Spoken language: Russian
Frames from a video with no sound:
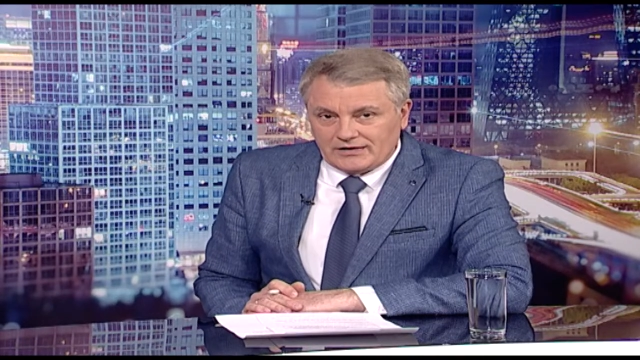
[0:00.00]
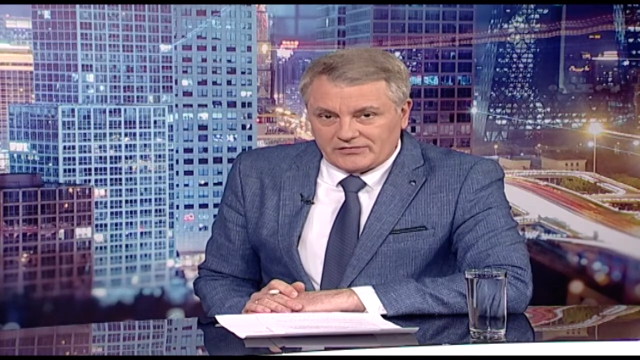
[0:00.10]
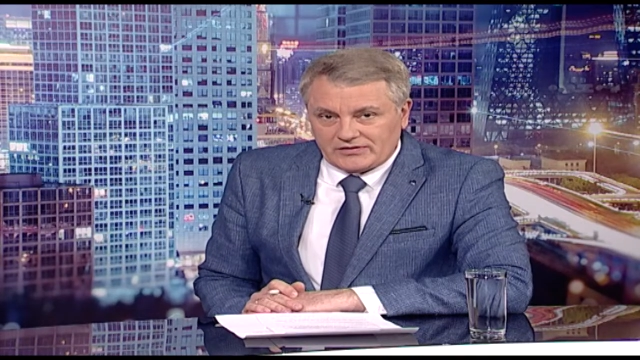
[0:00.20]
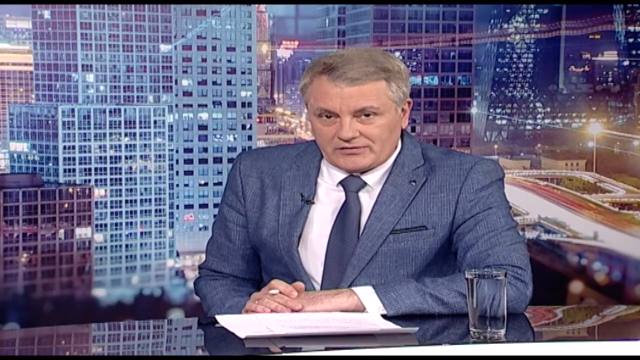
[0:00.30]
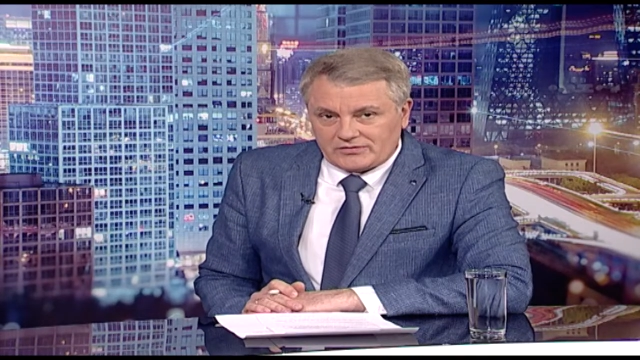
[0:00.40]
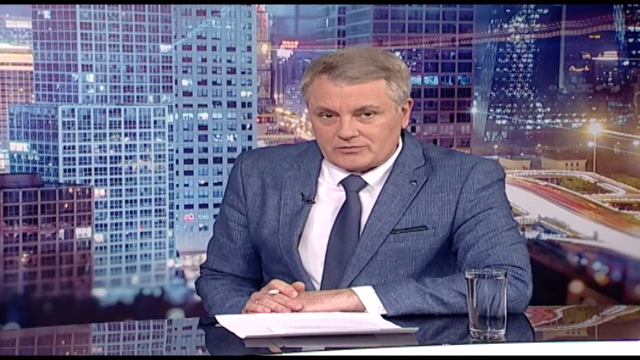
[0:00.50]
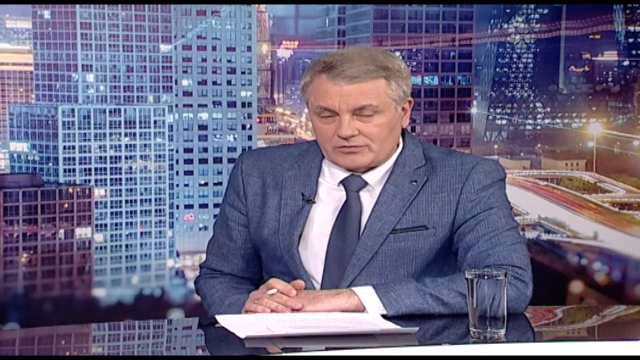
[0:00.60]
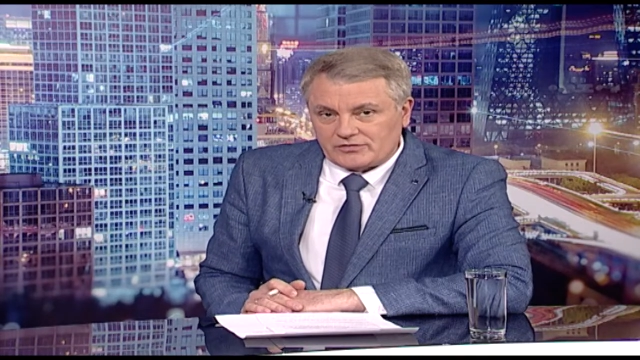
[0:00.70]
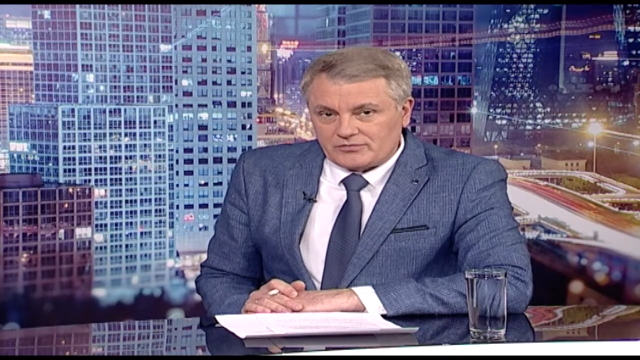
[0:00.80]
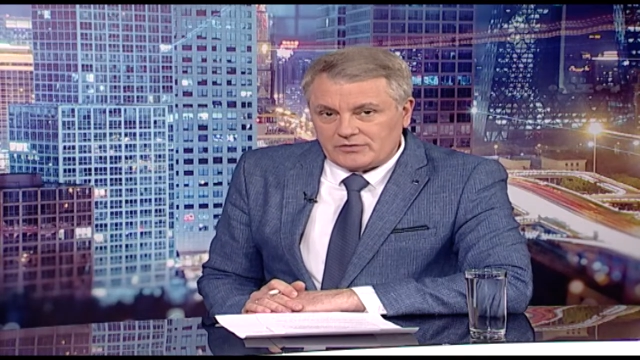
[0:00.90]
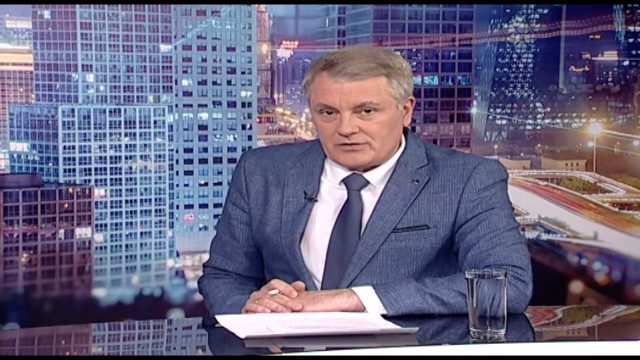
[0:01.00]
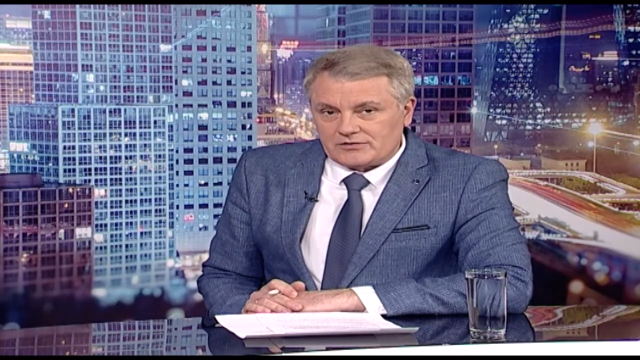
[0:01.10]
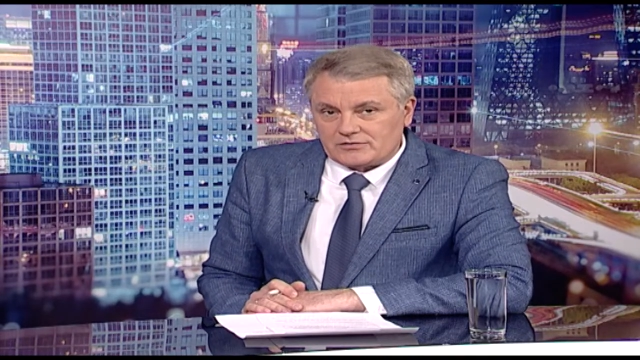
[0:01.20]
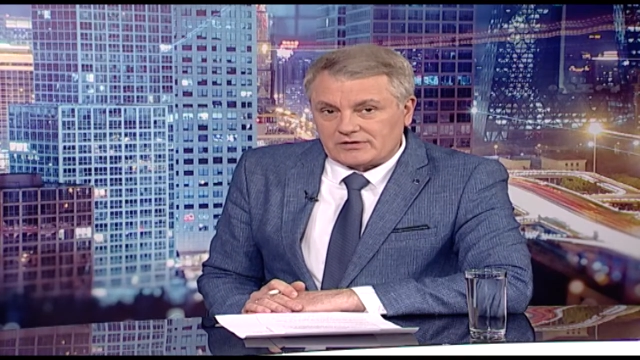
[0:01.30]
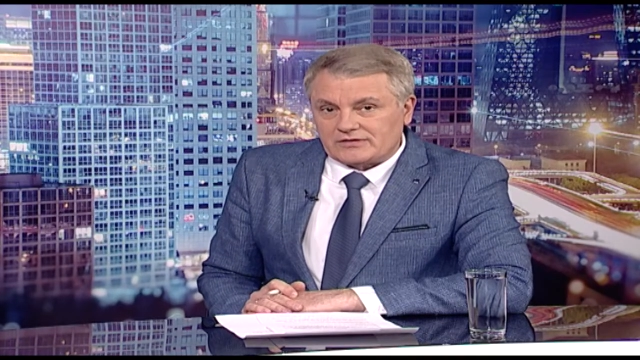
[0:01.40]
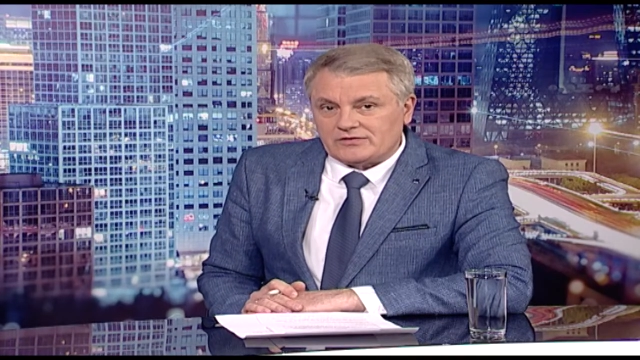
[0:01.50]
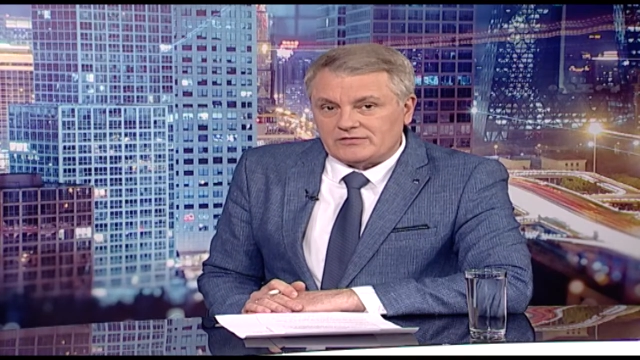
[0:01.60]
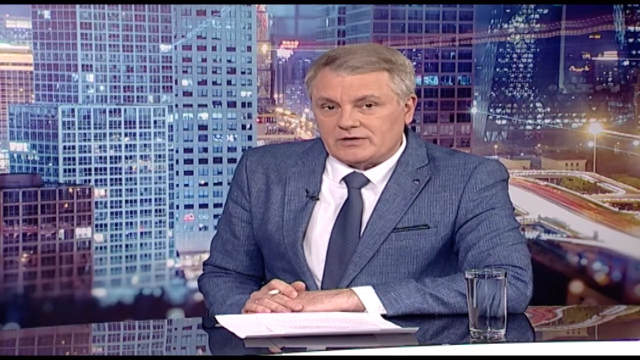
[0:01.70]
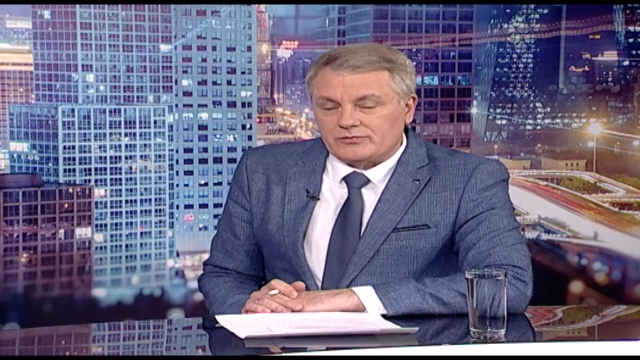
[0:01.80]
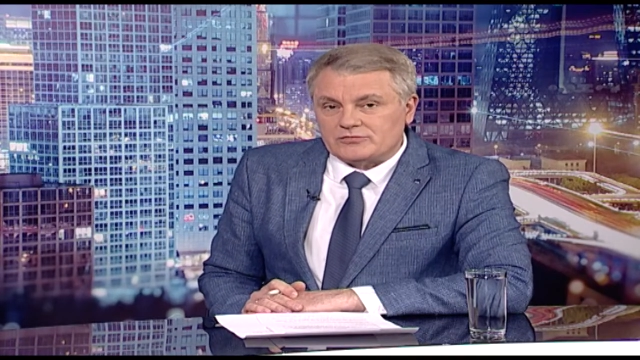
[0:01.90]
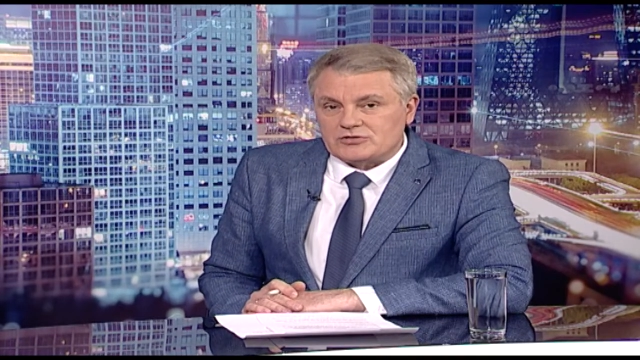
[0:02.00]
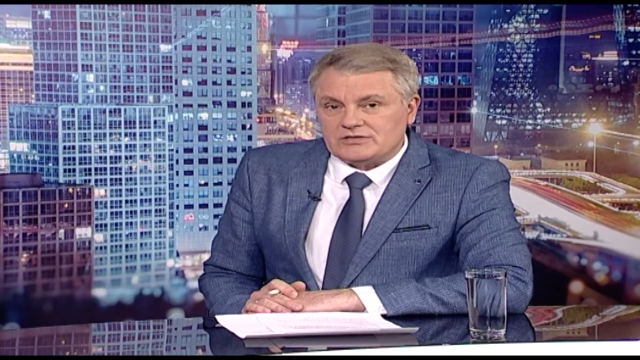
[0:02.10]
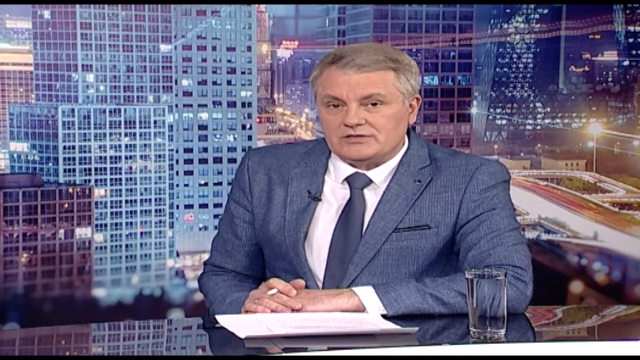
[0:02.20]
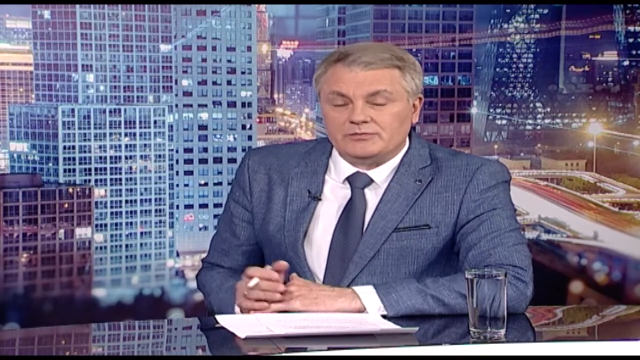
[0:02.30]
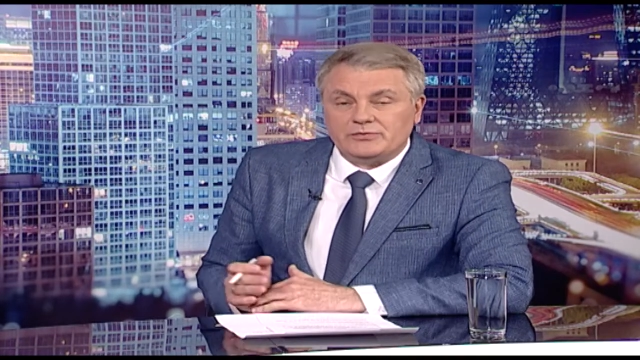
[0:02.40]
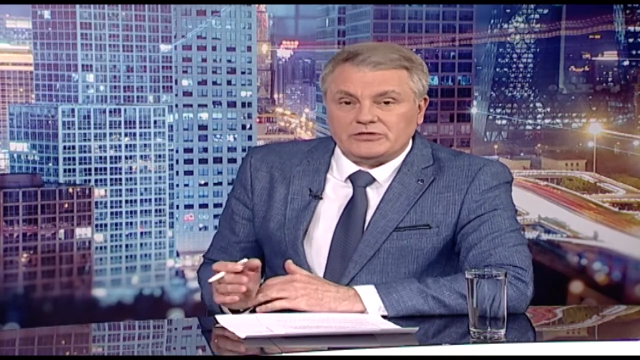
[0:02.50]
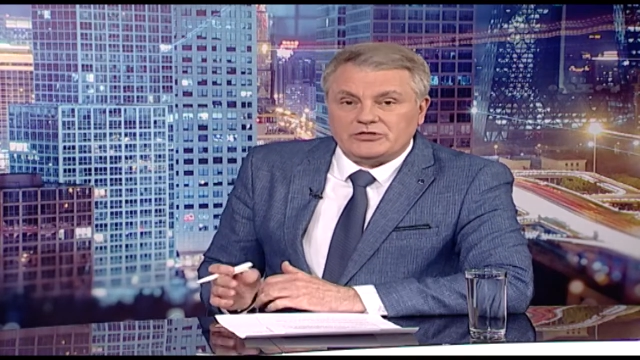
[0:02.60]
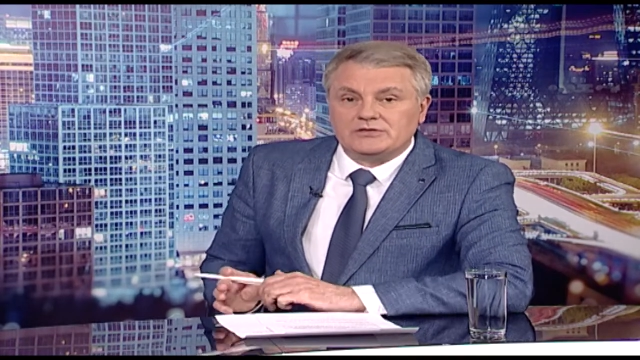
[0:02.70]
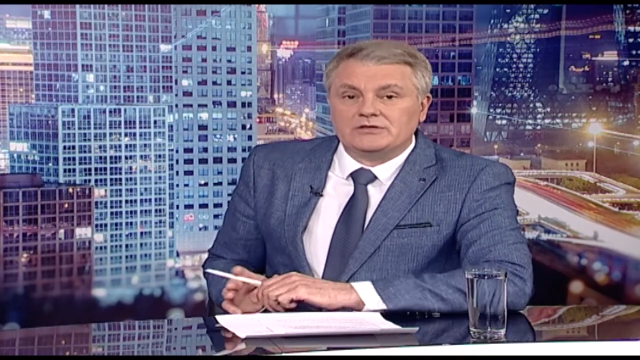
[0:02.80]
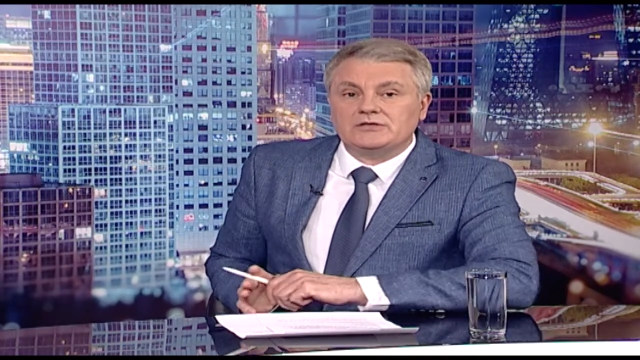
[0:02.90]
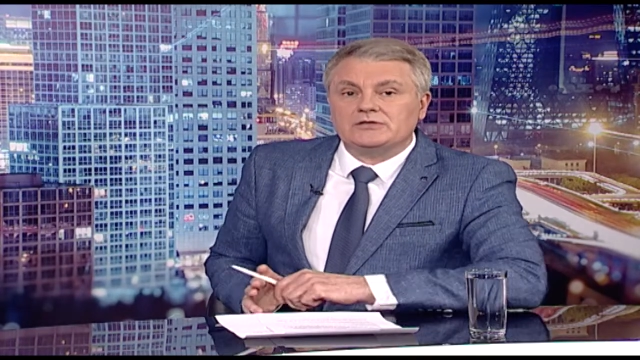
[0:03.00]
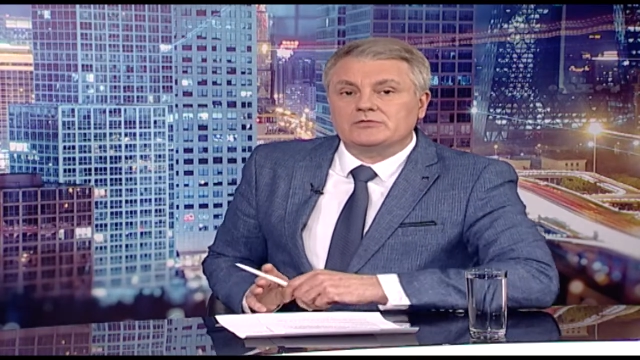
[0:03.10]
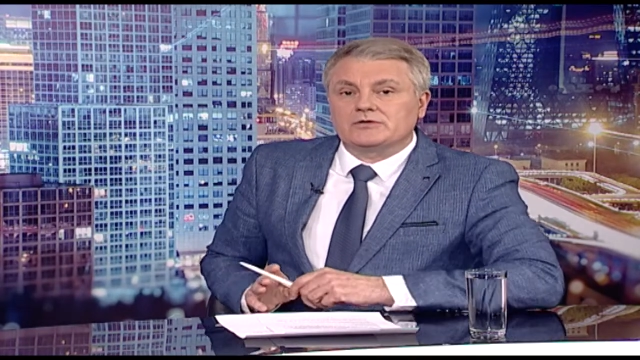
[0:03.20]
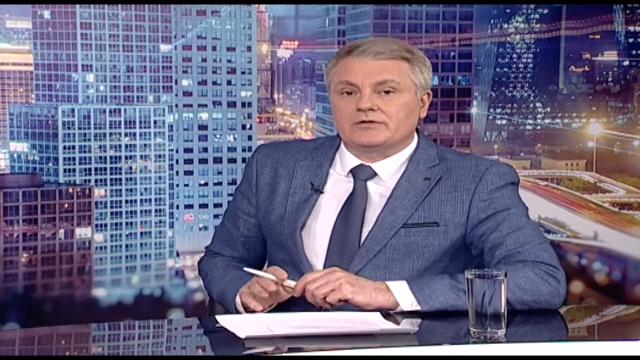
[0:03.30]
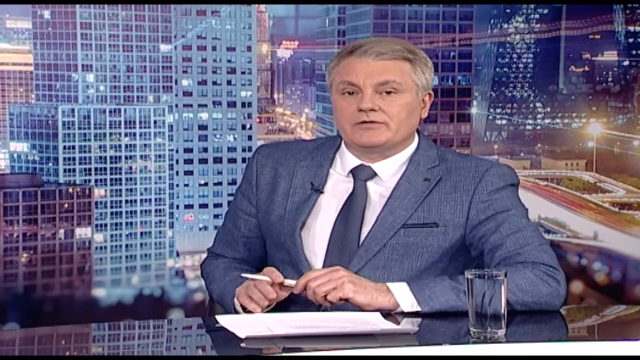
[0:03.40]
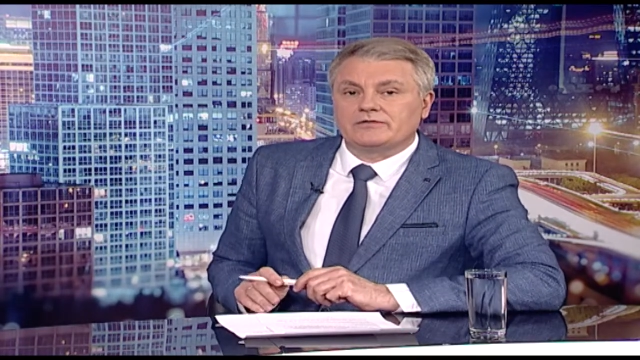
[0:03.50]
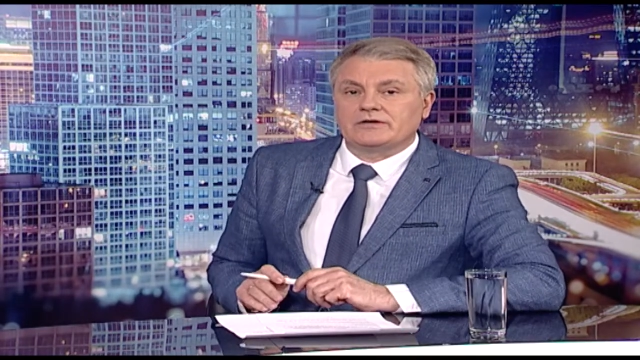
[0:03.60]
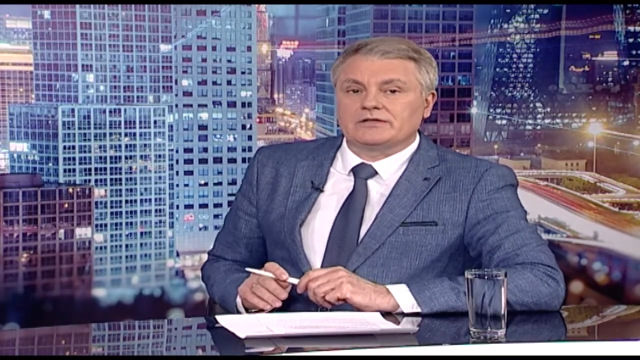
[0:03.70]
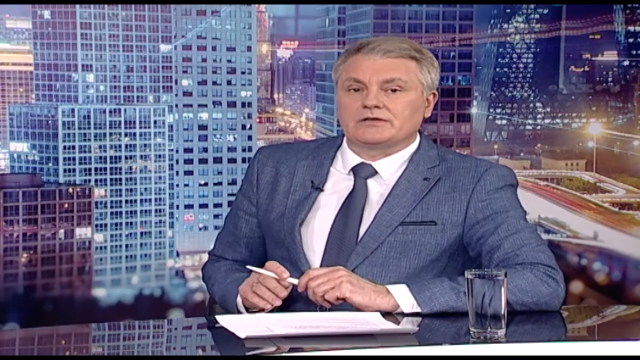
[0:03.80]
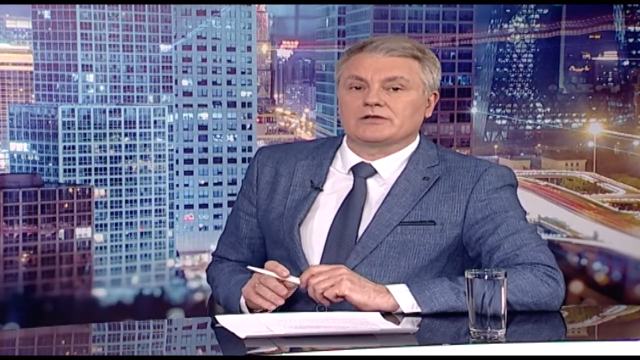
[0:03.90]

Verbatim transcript: Все эти годы в мире идет активное обсуждение причин и итогов войны,